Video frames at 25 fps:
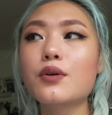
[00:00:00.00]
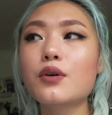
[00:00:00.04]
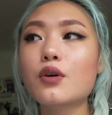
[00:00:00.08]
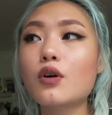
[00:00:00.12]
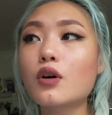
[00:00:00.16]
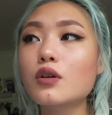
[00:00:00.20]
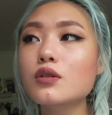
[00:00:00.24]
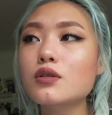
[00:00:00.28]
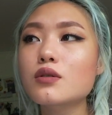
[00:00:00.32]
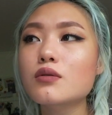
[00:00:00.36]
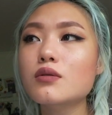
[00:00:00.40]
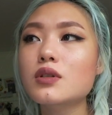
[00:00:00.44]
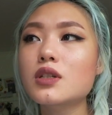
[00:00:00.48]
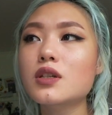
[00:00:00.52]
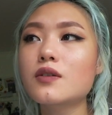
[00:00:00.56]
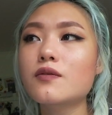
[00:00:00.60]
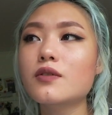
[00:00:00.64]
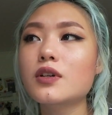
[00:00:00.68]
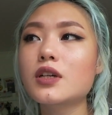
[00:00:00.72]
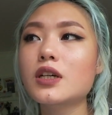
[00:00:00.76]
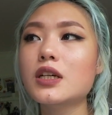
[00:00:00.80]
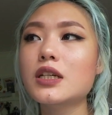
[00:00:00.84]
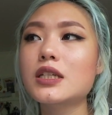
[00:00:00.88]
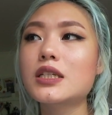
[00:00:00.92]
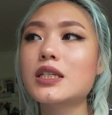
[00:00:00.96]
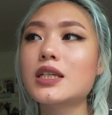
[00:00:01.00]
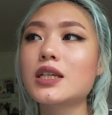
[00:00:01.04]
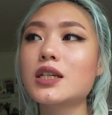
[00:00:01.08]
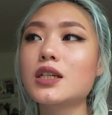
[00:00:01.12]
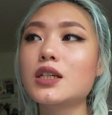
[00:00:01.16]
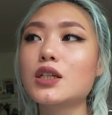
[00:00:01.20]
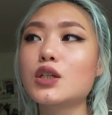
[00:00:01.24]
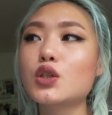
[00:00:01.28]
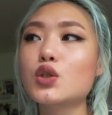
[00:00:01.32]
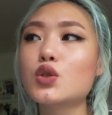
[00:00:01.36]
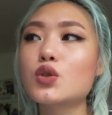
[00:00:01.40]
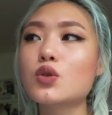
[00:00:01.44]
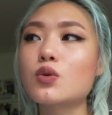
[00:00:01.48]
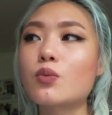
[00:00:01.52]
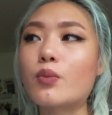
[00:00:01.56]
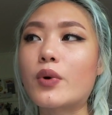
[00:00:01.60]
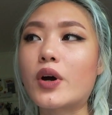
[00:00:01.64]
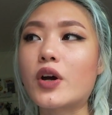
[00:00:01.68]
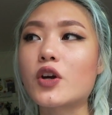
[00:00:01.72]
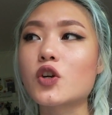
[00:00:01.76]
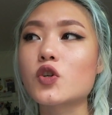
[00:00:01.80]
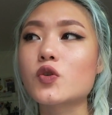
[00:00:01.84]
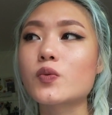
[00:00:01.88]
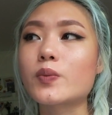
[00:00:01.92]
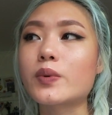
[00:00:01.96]
Konstruktive Kritik ist zum
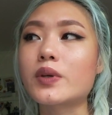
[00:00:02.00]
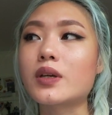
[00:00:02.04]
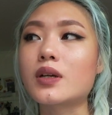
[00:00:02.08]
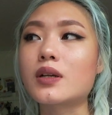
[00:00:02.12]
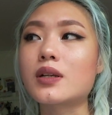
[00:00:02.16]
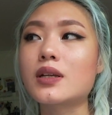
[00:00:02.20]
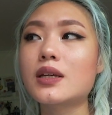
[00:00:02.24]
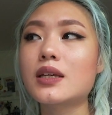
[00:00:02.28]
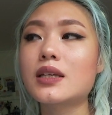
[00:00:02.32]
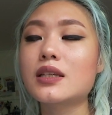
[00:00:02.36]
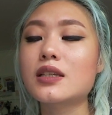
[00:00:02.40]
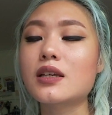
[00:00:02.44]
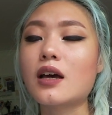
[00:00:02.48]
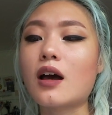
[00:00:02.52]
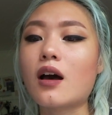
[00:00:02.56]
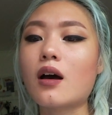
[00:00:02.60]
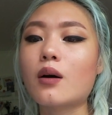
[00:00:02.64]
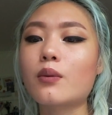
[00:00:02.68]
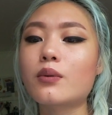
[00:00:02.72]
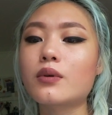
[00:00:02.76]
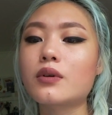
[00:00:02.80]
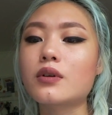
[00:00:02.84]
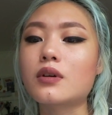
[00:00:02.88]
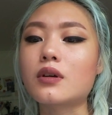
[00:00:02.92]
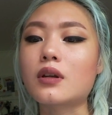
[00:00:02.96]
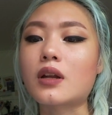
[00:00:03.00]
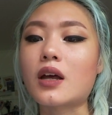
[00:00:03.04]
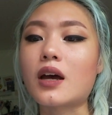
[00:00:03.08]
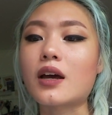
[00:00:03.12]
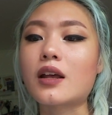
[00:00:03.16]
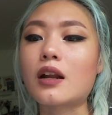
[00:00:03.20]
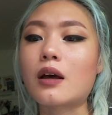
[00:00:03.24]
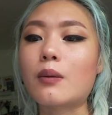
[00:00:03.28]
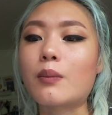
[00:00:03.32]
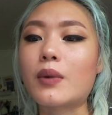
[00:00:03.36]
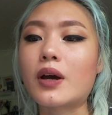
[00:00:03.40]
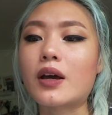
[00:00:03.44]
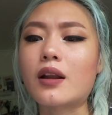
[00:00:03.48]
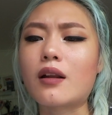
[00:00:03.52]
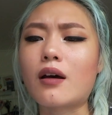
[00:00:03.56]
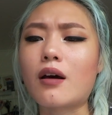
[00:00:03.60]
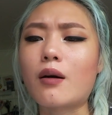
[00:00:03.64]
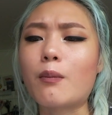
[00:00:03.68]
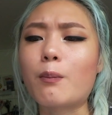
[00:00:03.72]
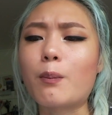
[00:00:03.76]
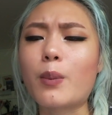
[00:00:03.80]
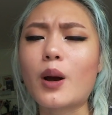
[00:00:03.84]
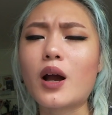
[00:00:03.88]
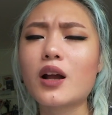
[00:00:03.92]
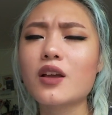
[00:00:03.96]
Beispiel, ich habe in einer
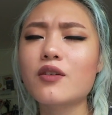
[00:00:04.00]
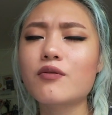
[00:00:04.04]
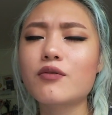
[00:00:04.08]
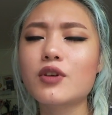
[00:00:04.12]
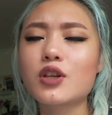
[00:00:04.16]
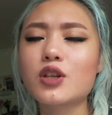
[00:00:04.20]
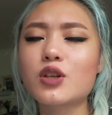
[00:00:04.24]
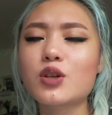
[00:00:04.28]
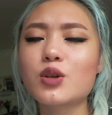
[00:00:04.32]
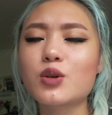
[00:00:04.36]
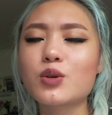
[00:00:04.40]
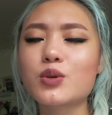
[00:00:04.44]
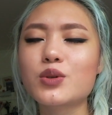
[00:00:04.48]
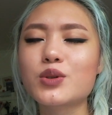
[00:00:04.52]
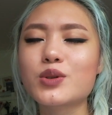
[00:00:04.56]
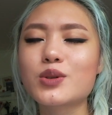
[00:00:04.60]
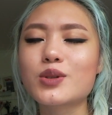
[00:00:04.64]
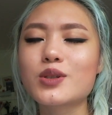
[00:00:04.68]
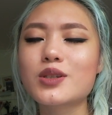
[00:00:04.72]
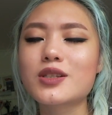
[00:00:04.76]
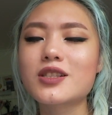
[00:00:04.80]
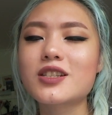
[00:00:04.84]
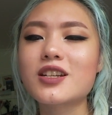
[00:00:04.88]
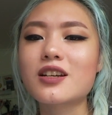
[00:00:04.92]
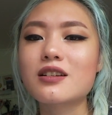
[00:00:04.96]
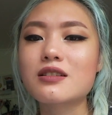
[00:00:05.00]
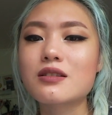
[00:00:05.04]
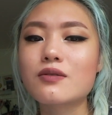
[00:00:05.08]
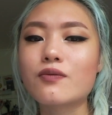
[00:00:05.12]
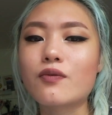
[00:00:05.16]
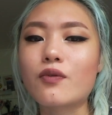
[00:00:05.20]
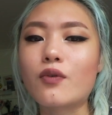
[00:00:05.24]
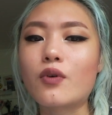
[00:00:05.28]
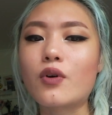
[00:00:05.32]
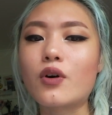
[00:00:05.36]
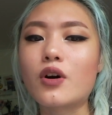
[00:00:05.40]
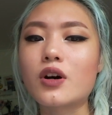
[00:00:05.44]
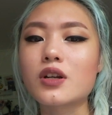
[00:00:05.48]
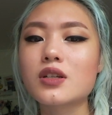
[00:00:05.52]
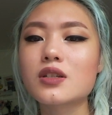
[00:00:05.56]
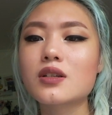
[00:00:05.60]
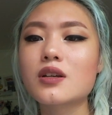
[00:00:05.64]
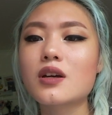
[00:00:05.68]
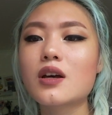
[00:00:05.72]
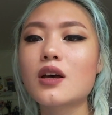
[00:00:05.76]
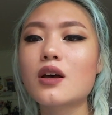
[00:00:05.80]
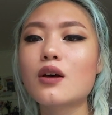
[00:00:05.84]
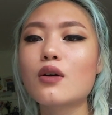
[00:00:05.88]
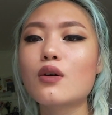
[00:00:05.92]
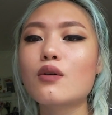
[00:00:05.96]
meiner Bug-Videos das Wort
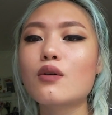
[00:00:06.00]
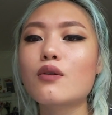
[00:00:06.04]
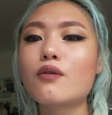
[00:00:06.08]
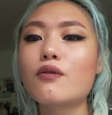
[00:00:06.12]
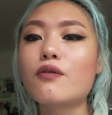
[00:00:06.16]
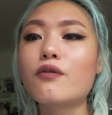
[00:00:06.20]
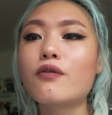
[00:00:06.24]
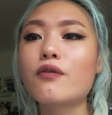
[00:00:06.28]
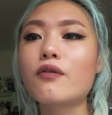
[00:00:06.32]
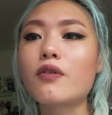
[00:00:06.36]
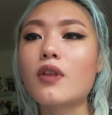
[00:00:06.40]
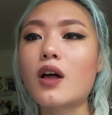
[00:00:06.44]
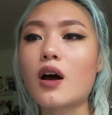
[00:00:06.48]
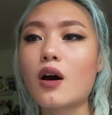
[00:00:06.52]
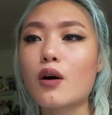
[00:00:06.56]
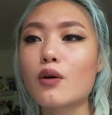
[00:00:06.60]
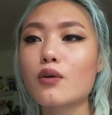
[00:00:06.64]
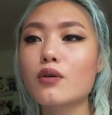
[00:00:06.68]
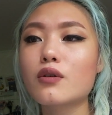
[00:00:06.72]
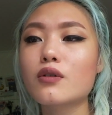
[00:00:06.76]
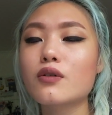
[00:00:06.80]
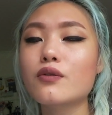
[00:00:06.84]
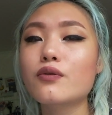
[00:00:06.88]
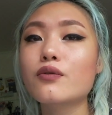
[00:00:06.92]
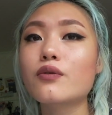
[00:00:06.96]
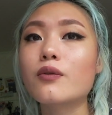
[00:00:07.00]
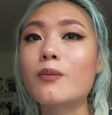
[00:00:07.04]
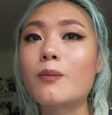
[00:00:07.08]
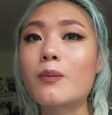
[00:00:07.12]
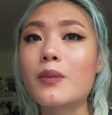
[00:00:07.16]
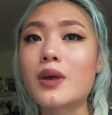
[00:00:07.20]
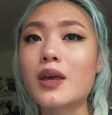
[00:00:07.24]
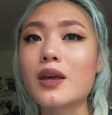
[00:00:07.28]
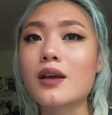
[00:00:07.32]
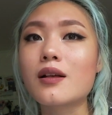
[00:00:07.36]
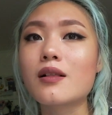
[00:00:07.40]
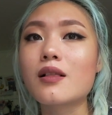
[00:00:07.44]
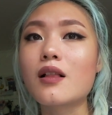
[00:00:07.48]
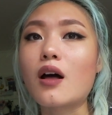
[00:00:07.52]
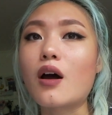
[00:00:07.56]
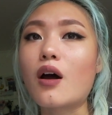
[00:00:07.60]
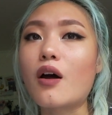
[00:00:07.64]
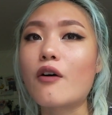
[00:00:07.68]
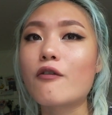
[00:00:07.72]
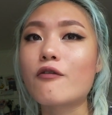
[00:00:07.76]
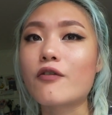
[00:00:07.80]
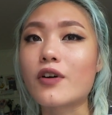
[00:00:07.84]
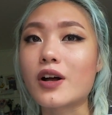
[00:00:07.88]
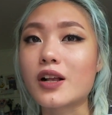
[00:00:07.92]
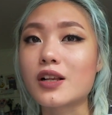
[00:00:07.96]
Flower für Mehl
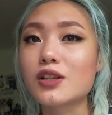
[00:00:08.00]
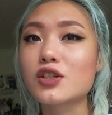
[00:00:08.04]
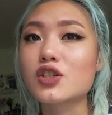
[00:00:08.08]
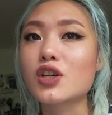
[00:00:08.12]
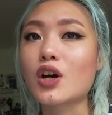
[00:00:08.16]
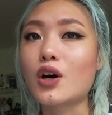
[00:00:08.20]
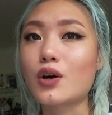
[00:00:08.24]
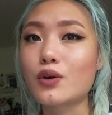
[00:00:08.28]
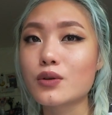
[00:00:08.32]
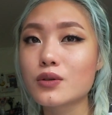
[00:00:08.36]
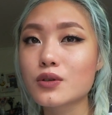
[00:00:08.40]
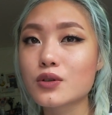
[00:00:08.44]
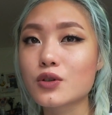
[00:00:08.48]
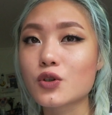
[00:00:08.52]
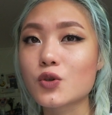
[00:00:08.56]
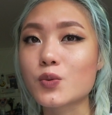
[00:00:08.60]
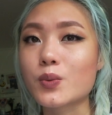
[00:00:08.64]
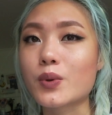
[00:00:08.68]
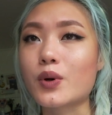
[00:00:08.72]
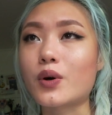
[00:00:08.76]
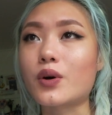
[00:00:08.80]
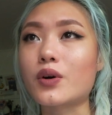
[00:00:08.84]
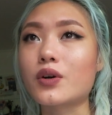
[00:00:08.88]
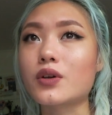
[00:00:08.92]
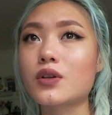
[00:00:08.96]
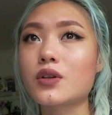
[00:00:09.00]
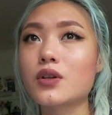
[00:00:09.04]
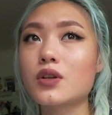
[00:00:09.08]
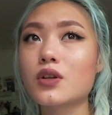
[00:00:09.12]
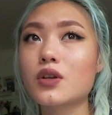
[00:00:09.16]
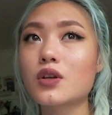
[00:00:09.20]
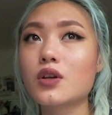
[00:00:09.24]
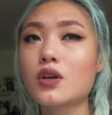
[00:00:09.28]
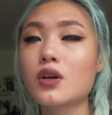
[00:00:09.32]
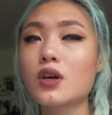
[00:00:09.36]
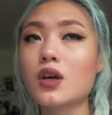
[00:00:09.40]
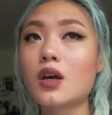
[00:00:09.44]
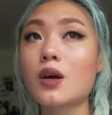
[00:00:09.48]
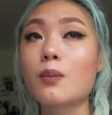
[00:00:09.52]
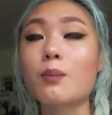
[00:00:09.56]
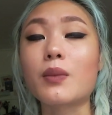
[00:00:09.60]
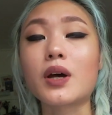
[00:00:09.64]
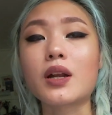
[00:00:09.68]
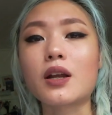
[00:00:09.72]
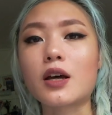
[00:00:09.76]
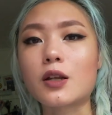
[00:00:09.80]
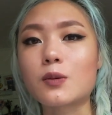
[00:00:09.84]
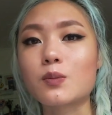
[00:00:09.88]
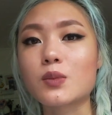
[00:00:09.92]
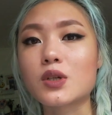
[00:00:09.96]
falsch ausgesprochen.
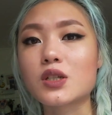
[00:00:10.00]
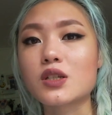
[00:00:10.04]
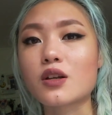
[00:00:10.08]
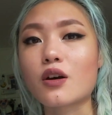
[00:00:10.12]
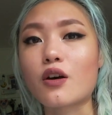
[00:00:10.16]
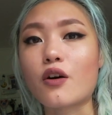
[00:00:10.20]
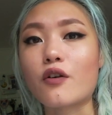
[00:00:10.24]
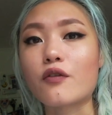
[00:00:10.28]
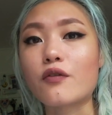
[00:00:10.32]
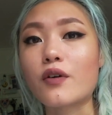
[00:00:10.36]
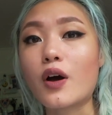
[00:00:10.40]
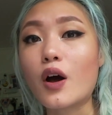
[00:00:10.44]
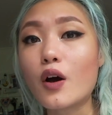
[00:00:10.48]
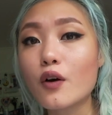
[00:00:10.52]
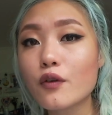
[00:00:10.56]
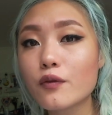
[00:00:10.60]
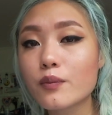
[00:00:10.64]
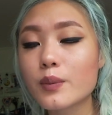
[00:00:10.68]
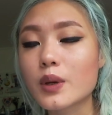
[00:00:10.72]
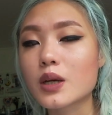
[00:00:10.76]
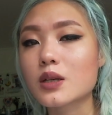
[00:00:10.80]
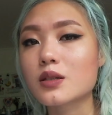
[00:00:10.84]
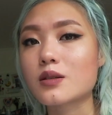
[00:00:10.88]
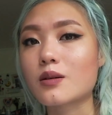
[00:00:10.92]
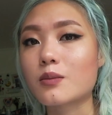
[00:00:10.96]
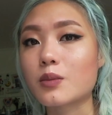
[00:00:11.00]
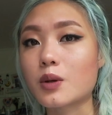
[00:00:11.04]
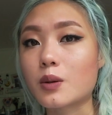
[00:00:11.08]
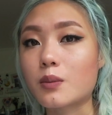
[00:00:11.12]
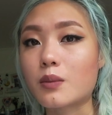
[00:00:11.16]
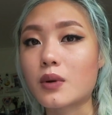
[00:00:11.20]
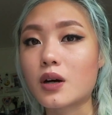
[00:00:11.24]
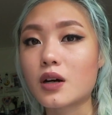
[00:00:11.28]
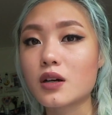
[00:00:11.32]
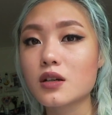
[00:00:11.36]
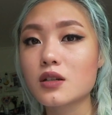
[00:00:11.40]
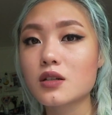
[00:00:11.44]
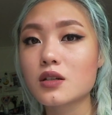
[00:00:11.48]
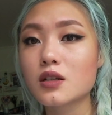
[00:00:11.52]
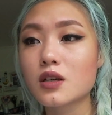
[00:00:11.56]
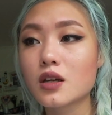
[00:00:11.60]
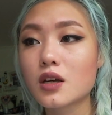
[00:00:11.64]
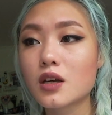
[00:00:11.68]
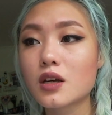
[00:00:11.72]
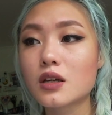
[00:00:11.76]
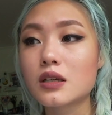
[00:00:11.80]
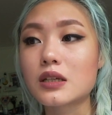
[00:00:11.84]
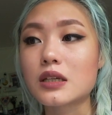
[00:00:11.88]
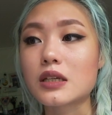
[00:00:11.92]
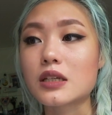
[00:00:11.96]
Man hat mich darauf aufmerksam gemacht.
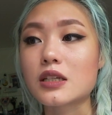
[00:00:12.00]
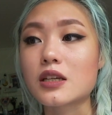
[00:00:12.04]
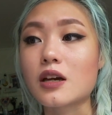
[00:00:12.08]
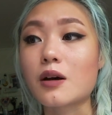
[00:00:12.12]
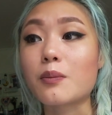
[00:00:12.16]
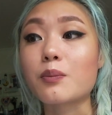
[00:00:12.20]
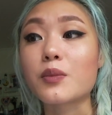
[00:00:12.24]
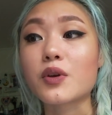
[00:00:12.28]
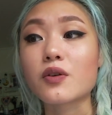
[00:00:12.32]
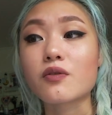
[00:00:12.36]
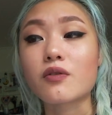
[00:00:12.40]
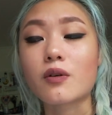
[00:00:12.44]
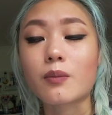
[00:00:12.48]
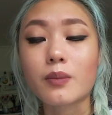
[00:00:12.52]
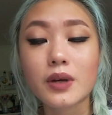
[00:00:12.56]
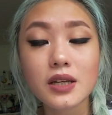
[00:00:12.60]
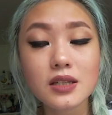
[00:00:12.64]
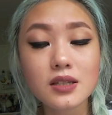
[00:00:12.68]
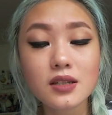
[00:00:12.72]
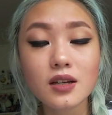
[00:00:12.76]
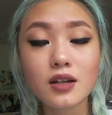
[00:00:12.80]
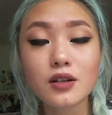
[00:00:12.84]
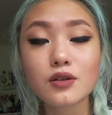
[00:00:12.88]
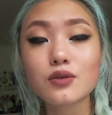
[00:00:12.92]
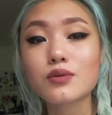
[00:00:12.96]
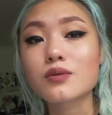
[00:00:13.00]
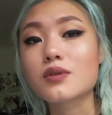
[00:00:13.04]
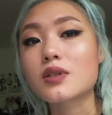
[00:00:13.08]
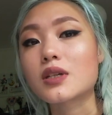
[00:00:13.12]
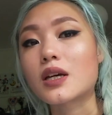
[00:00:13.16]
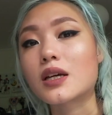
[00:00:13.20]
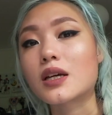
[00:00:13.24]
Ich habe mich verbessert und